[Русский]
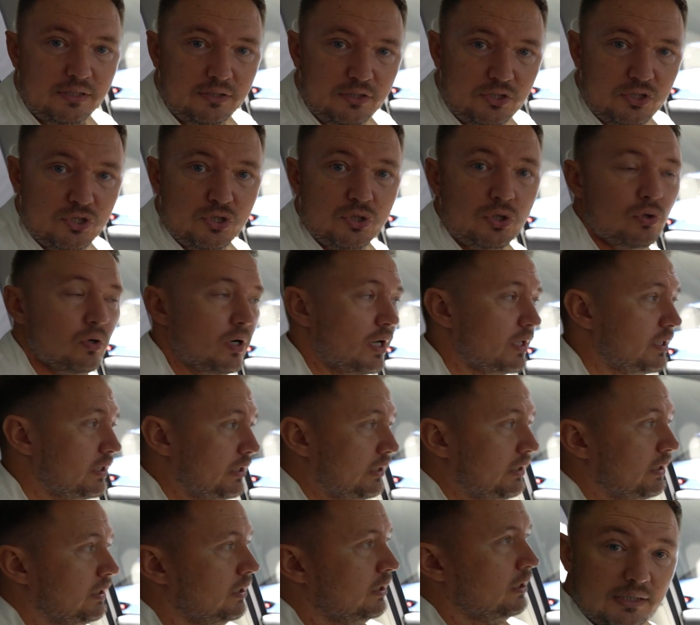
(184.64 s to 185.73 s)
тысяч
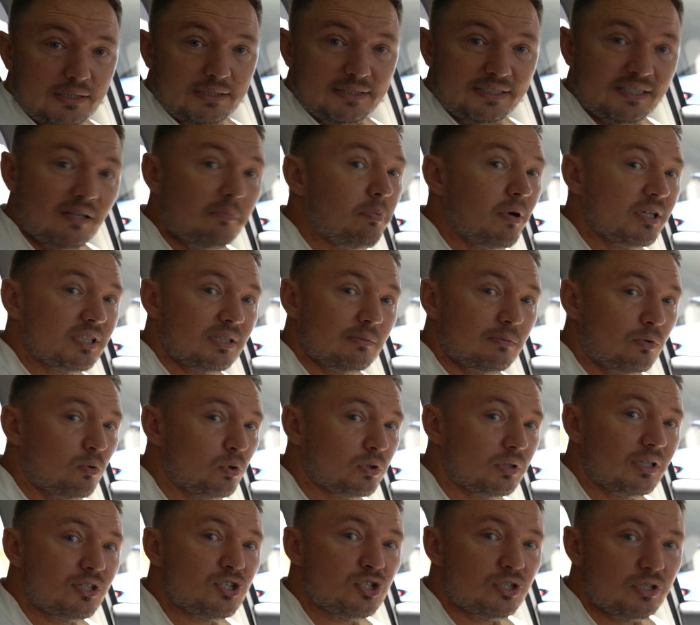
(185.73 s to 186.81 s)
юаней с запасом
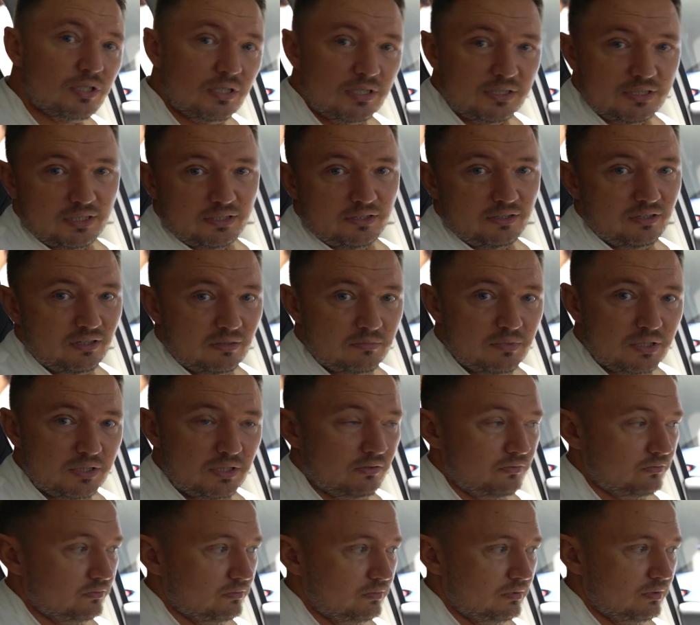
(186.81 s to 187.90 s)
хода на 400
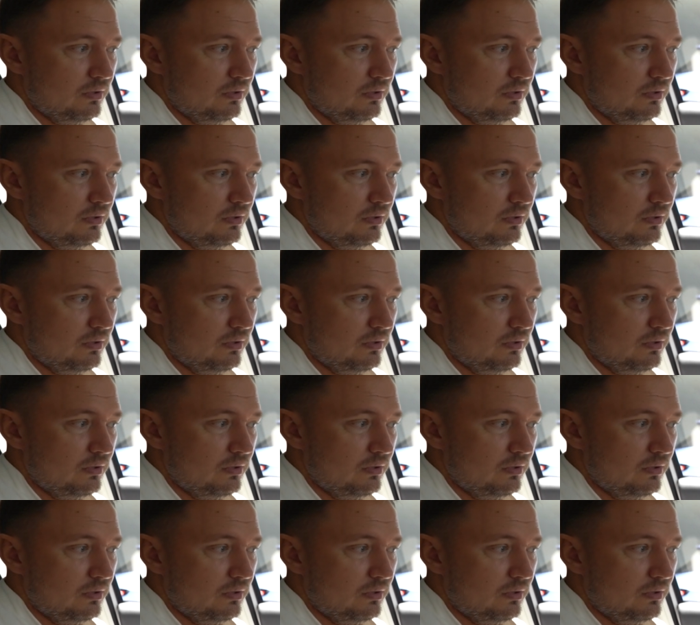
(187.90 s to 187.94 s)
километров.